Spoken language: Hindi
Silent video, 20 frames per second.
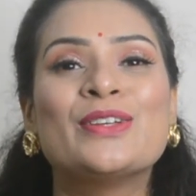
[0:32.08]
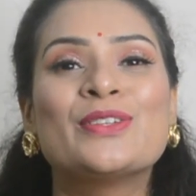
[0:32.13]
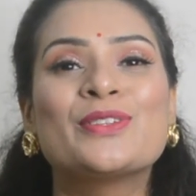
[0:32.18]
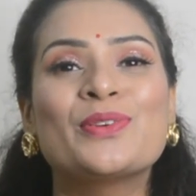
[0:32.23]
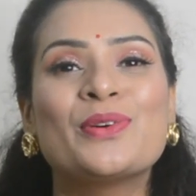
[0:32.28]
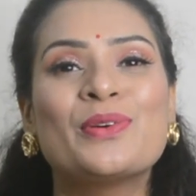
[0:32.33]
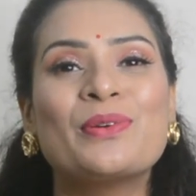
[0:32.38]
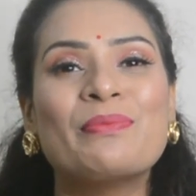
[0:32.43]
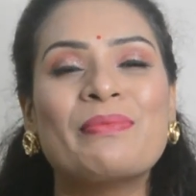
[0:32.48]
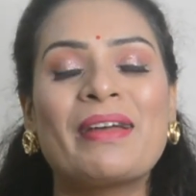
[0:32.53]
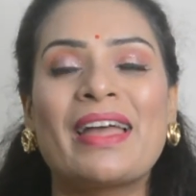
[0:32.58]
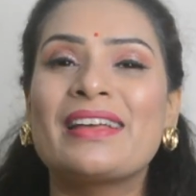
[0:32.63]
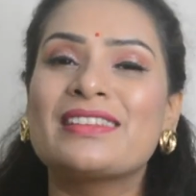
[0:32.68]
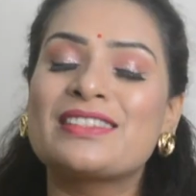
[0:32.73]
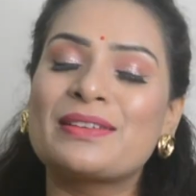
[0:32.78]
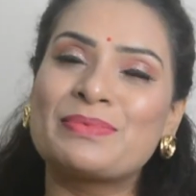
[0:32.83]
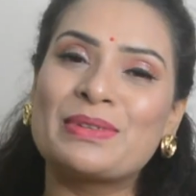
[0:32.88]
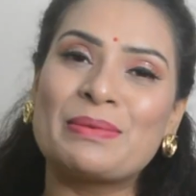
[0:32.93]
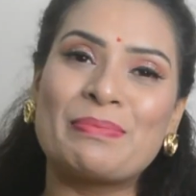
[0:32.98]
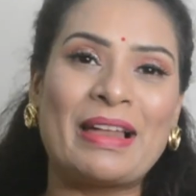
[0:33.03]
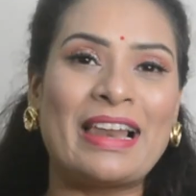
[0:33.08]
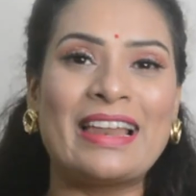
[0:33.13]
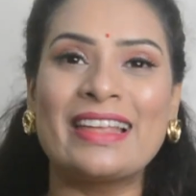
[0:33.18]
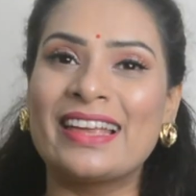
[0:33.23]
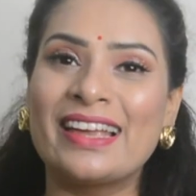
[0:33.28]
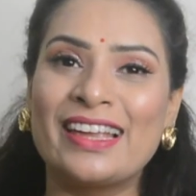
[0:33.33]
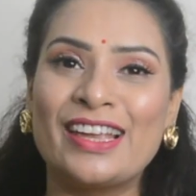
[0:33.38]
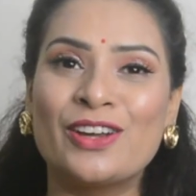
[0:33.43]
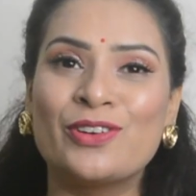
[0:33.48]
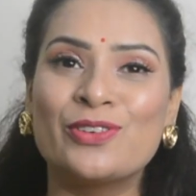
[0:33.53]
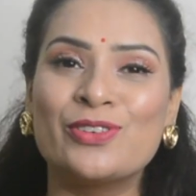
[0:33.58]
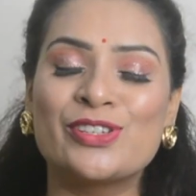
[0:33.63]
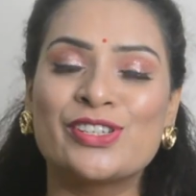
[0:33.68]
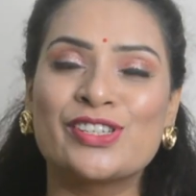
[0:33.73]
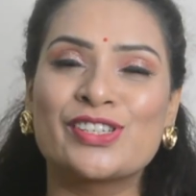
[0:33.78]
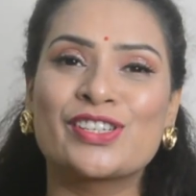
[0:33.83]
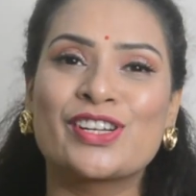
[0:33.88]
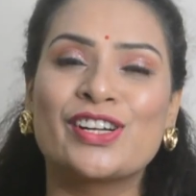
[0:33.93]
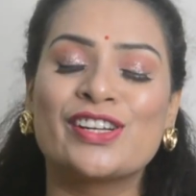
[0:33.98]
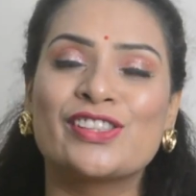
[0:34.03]
सो so, मैं सबसे पहले यही
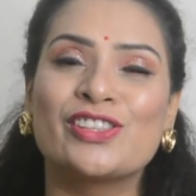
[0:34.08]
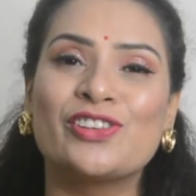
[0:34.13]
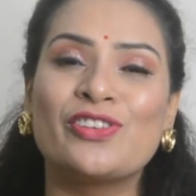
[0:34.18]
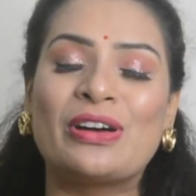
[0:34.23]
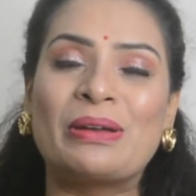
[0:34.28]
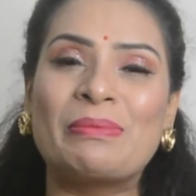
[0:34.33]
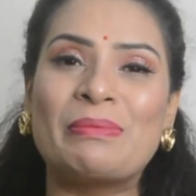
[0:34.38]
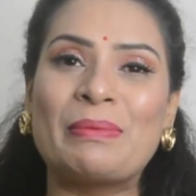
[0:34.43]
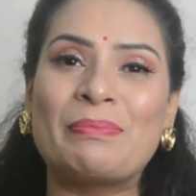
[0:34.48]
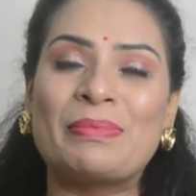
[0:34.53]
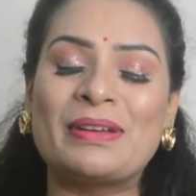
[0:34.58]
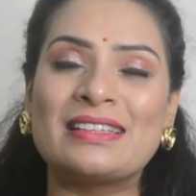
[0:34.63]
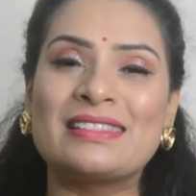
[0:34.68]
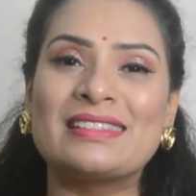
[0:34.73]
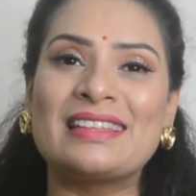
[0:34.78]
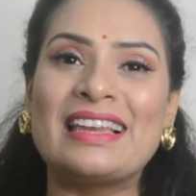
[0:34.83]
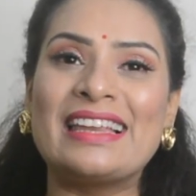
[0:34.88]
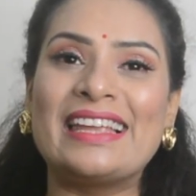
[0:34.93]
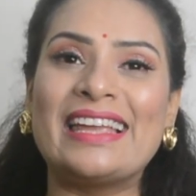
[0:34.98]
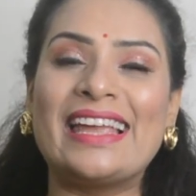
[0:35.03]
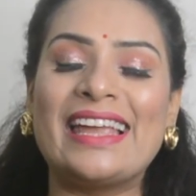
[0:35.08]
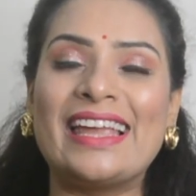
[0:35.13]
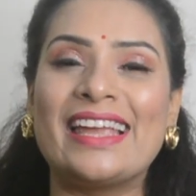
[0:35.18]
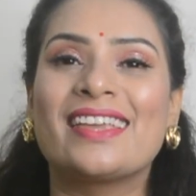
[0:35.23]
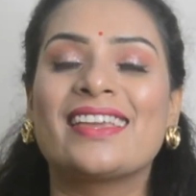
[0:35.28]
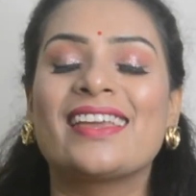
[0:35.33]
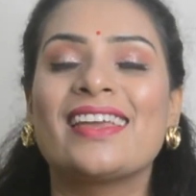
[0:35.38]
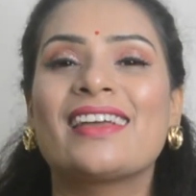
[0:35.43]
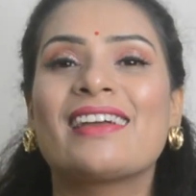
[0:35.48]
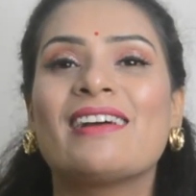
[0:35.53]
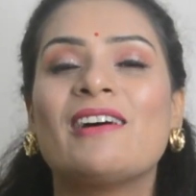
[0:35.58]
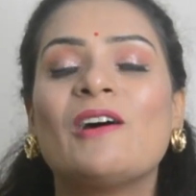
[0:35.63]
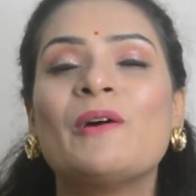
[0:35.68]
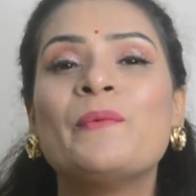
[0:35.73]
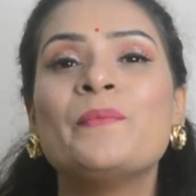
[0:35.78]
कोशिश करती हूँ और मैं पर्सनली एक एक